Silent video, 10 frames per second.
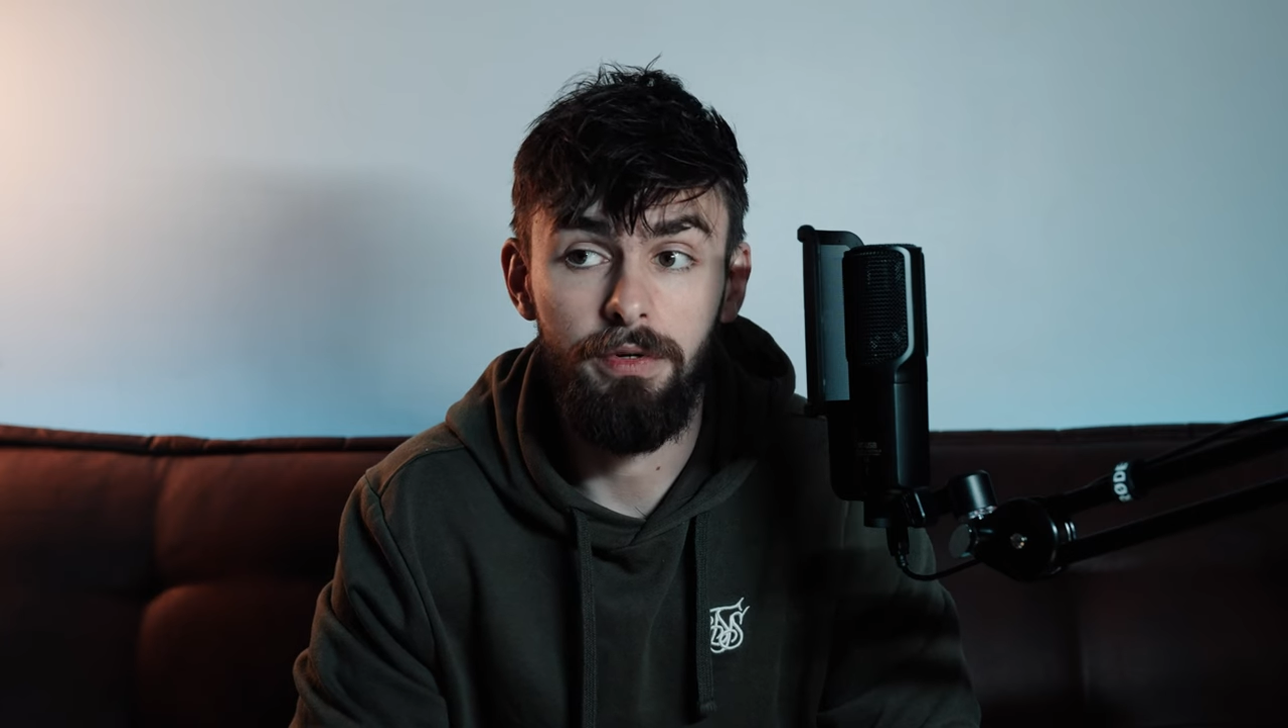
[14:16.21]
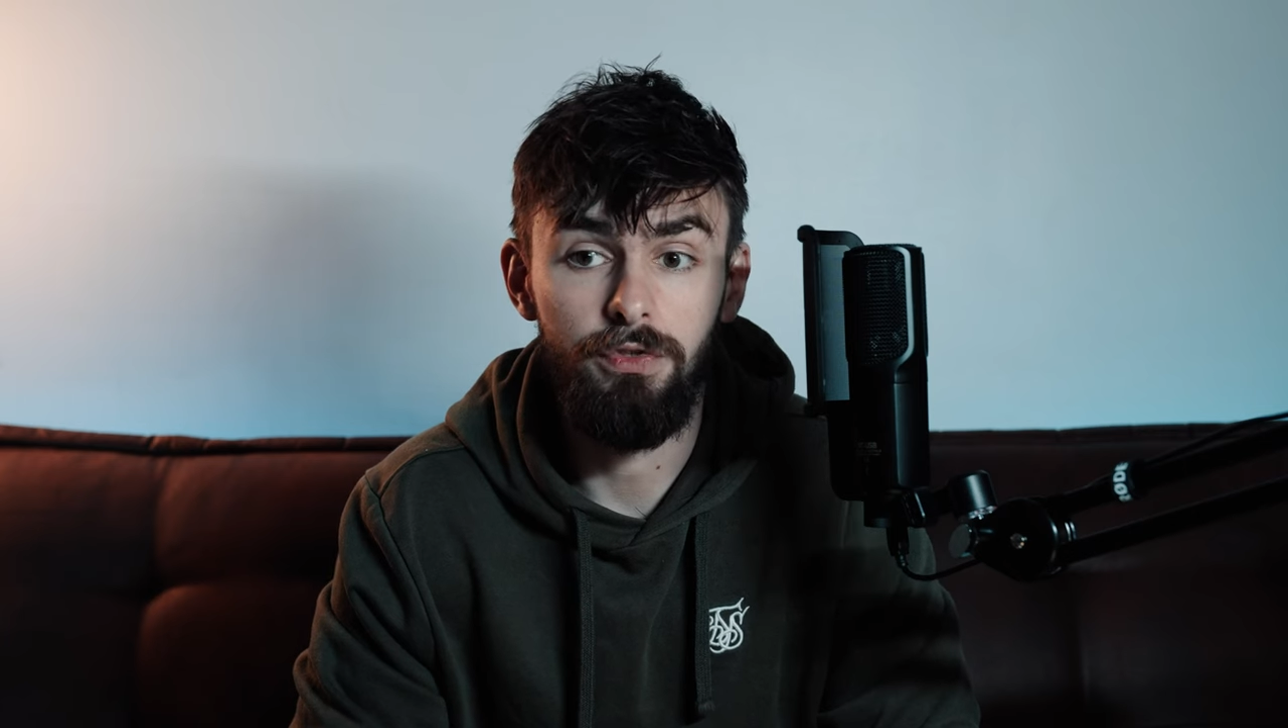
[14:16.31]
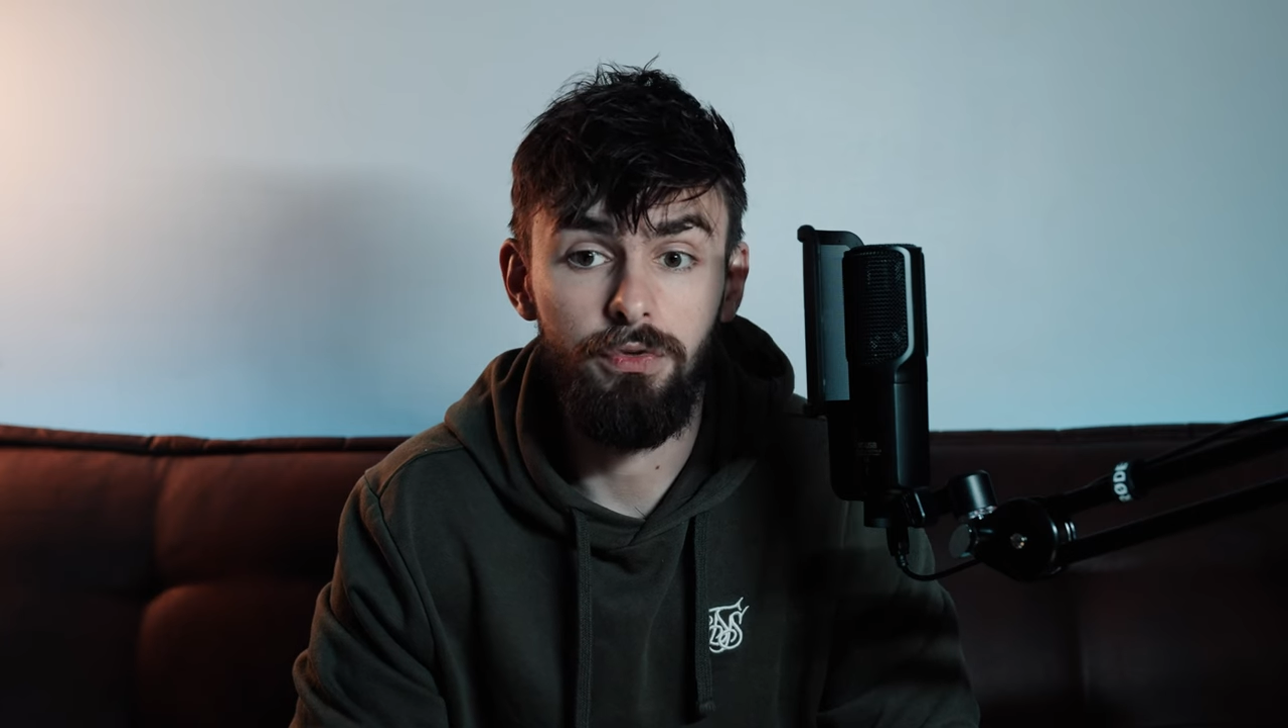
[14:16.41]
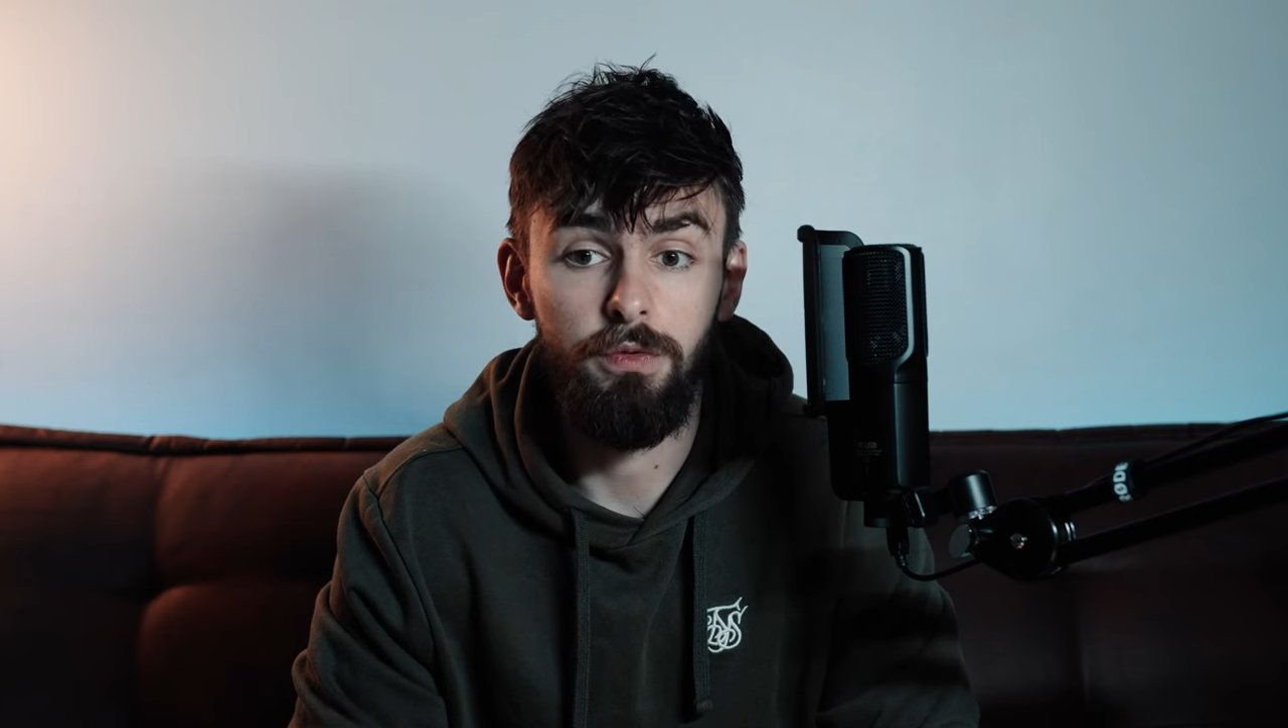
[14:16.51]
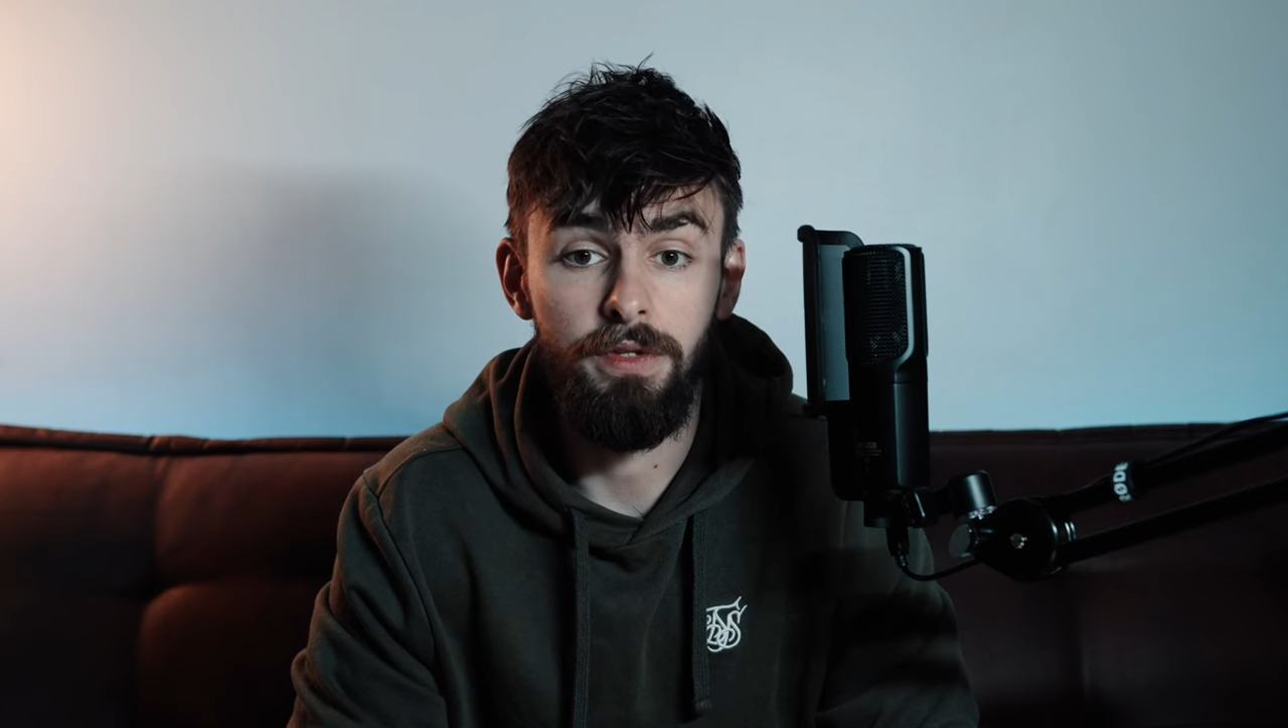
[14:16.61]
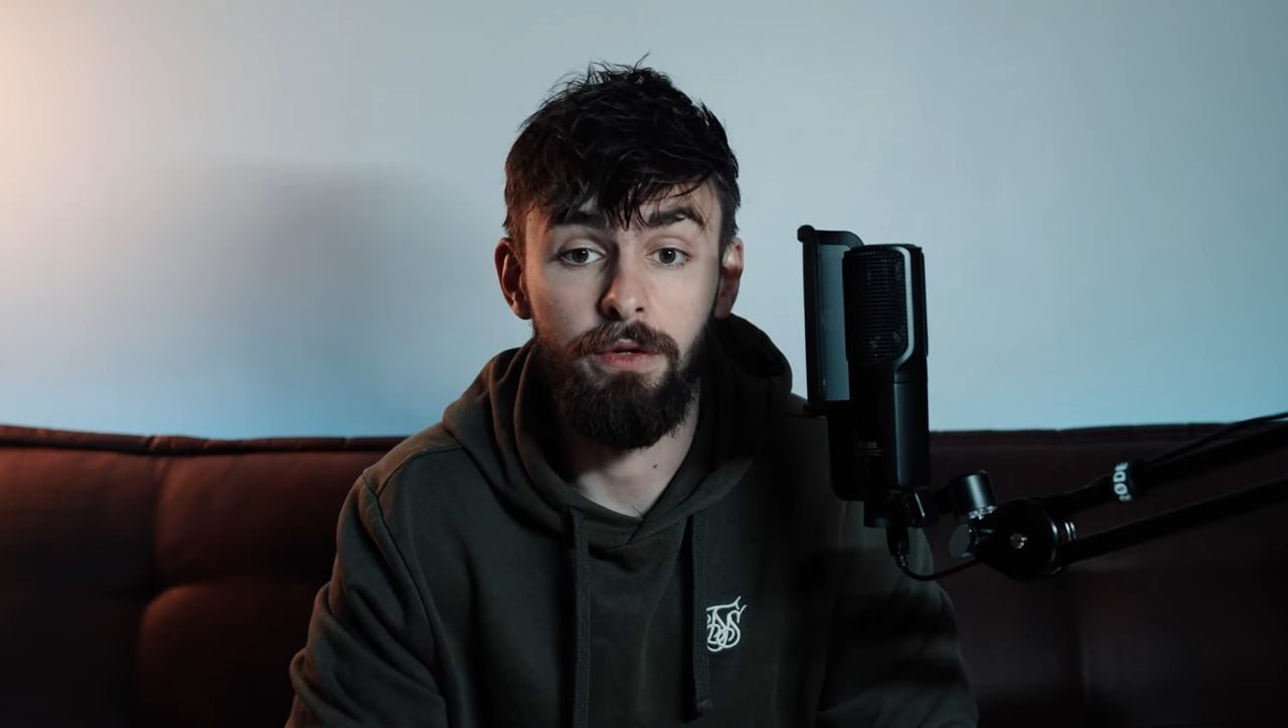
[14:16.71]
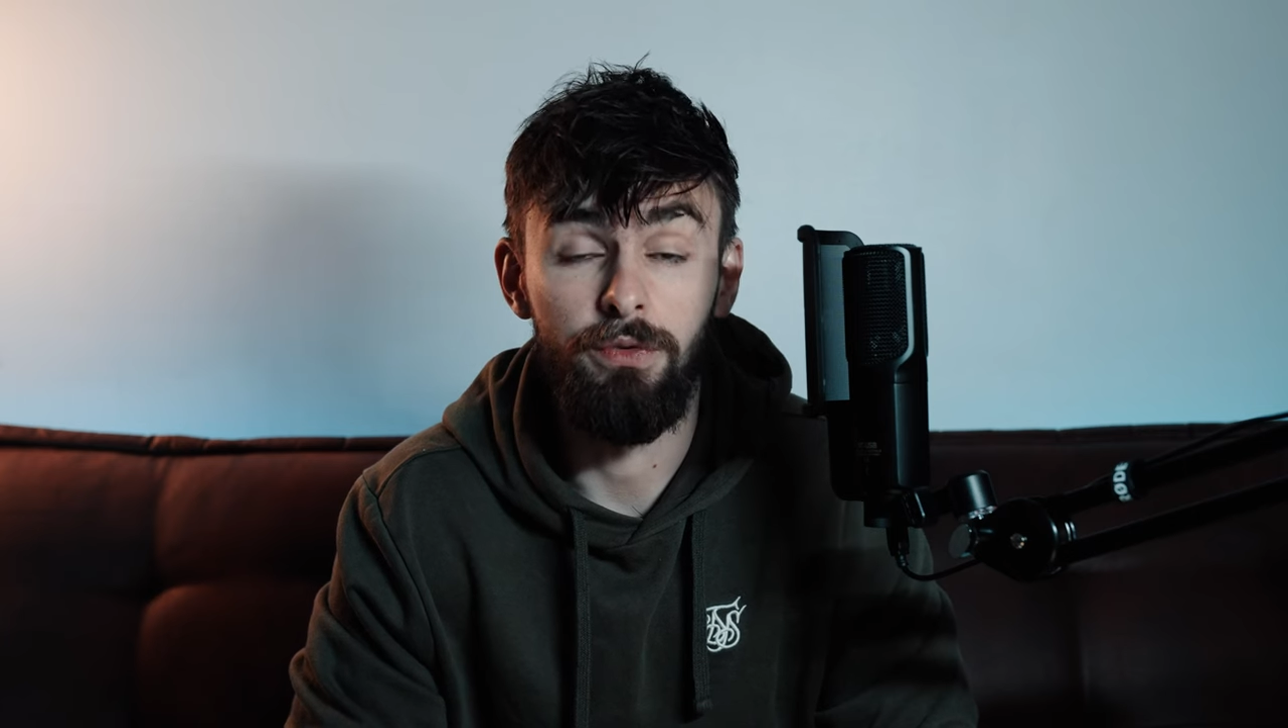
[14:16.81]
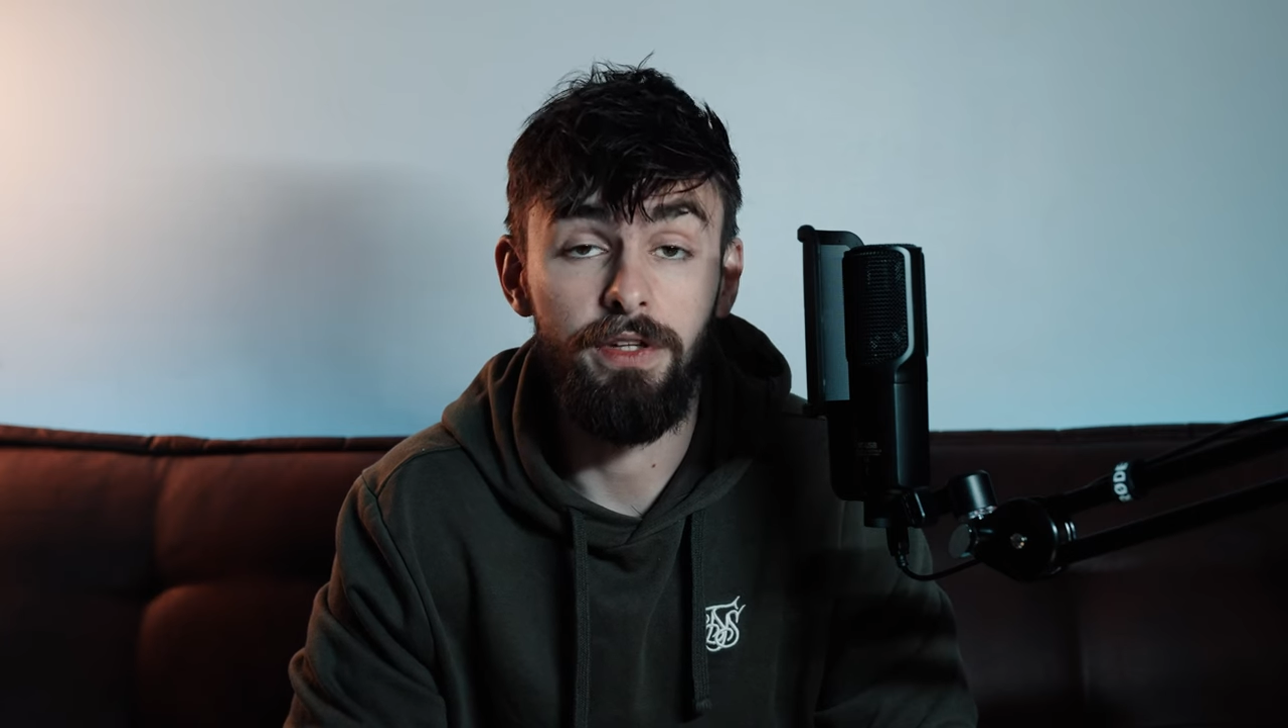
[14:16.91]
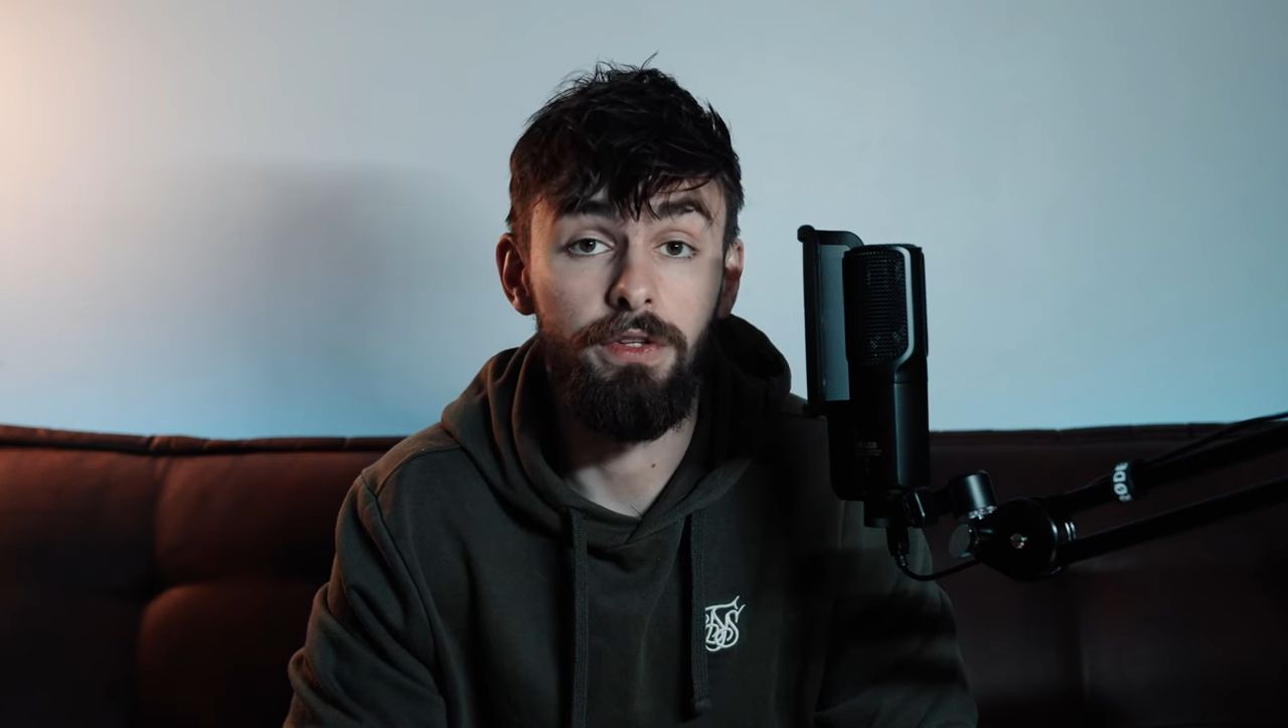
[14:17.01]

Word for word: parce que je m'étais noté